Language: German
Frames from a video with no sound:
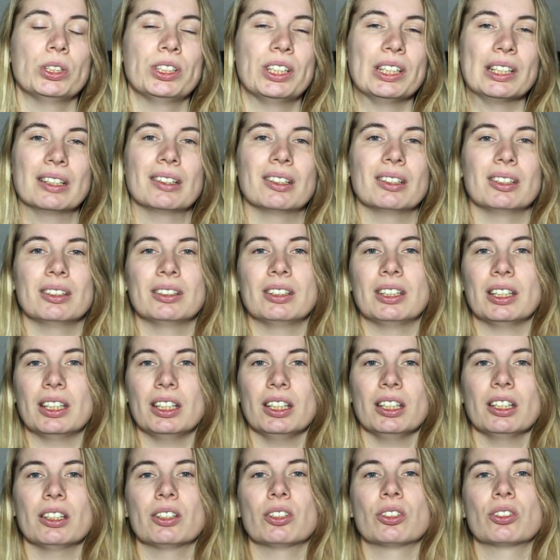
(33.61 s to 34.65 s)
Dinge, die
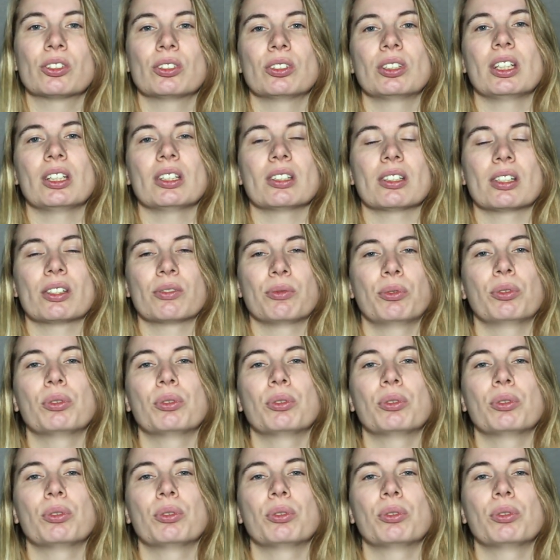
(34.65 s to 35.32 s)
ich zunächst als